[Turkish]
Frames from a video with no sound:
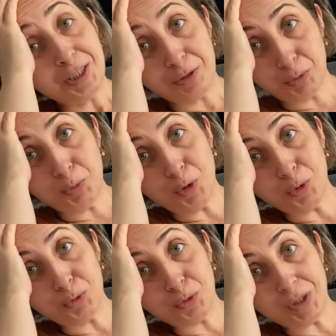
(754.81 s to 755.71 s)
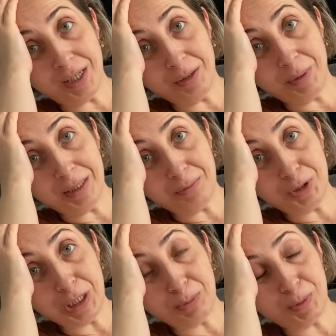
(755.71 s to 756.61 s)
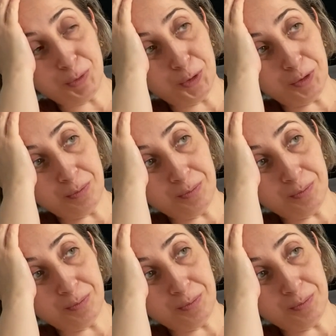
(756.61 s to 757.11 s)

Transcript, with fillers: Şimdi bu böyle otururken de ben de bir şey yapamıyorum.